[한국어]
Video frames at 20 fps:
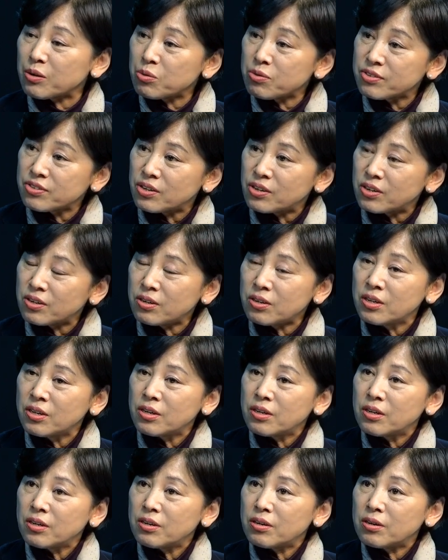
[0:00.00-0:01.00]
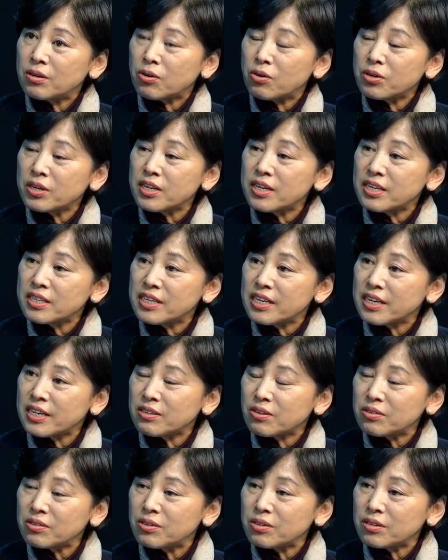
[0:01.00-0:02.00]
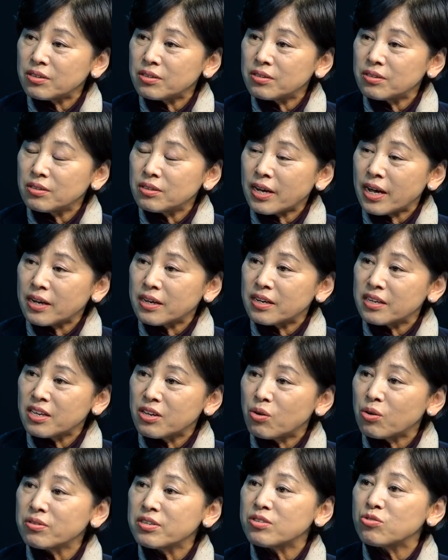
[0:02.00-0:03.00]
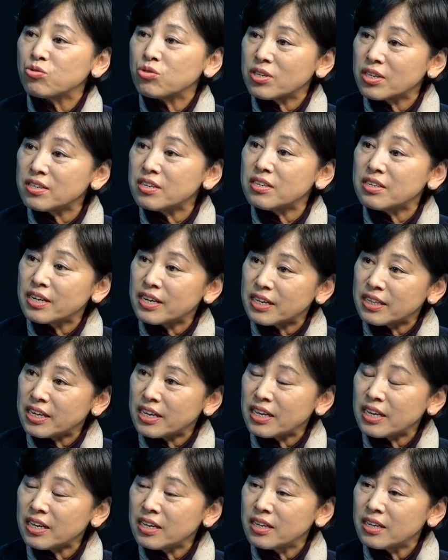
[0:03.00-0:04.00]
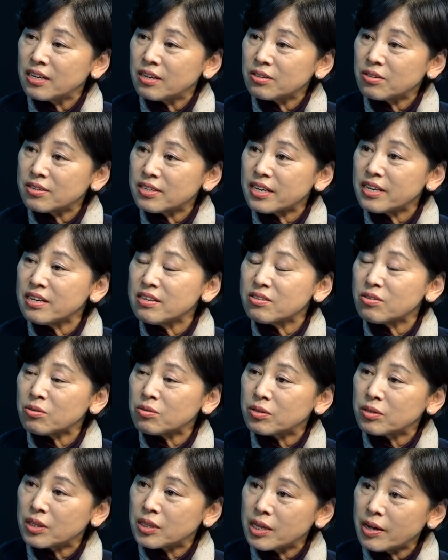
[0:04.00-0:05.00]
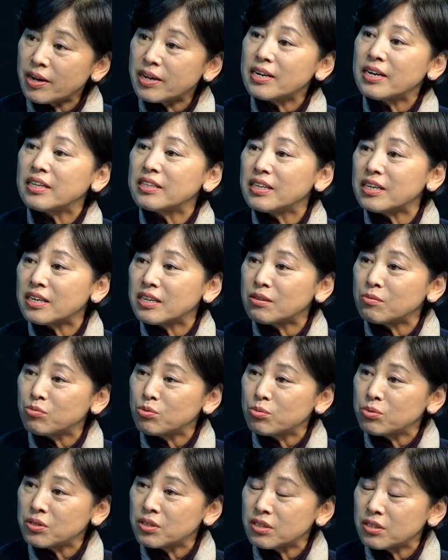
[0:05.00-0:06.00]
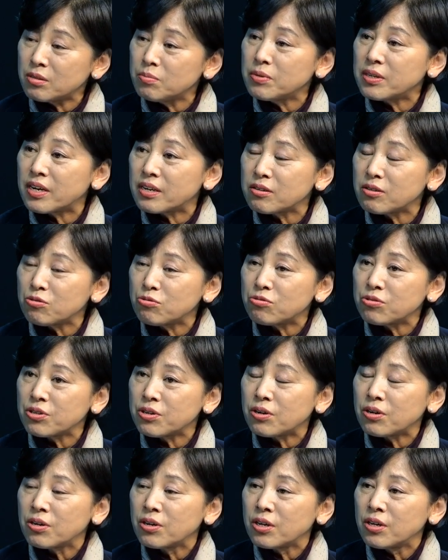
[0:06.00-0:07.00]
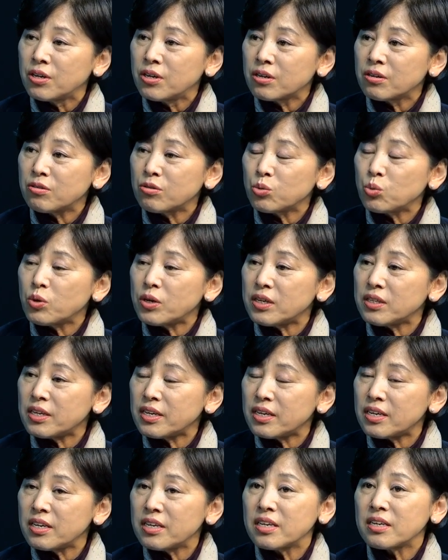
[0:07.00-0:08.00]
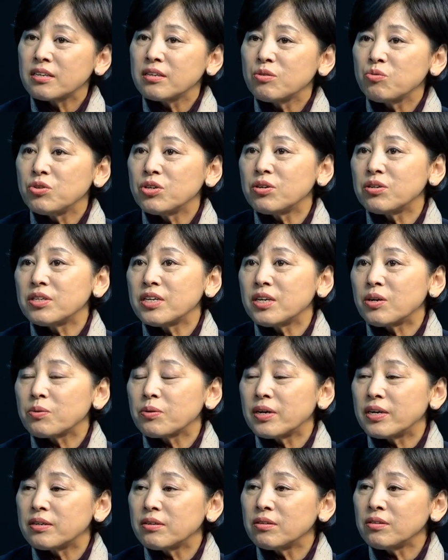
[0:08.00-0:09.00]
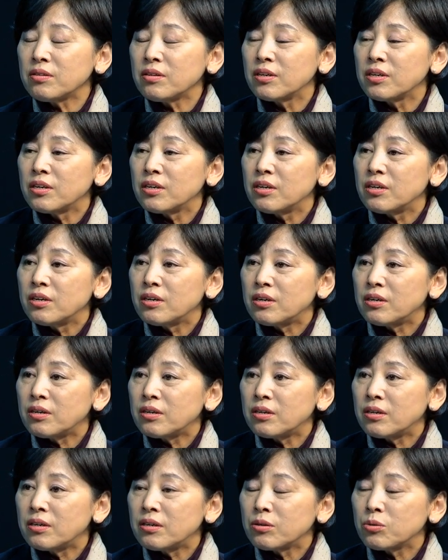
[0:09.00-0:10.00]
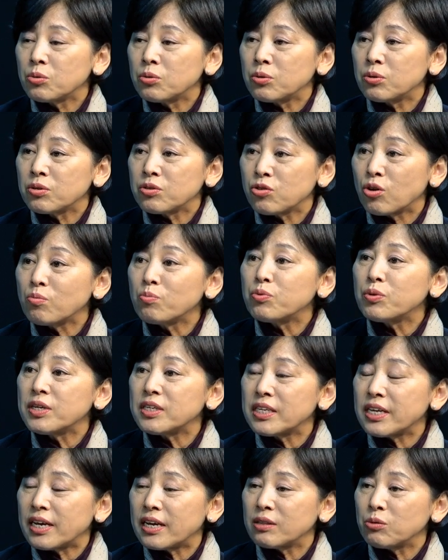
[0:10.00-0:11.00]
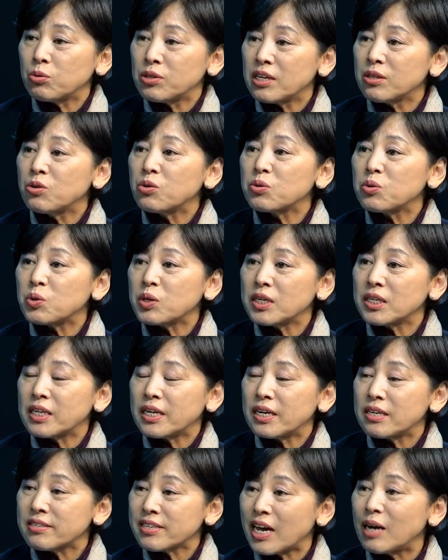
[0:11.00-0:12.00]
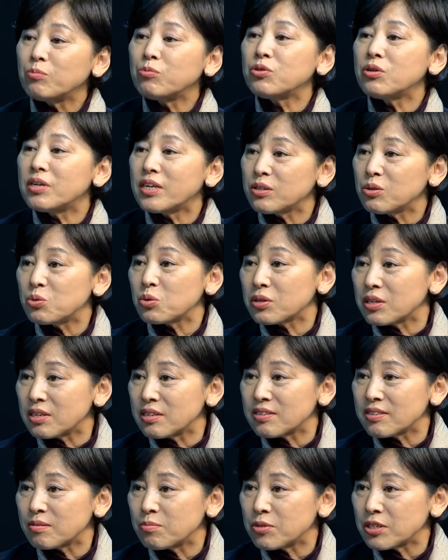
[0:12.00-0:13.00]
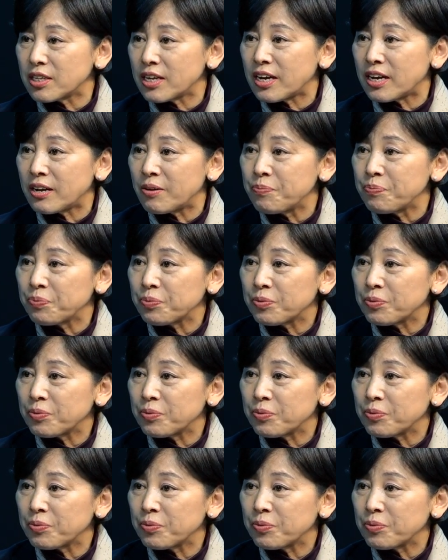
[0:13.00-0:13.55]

다뤄서 어, 거기에 대한 어떤 그 각각의 경제 주체들 간의 어떤 사회적 대화를 한다라는 부분이 의미가 크고요. 그리고 또 하나의 그 위원회 역할은 어, 또 정부에 대한 또 대통령에 대한 자문을 하도록 돼 있습니다.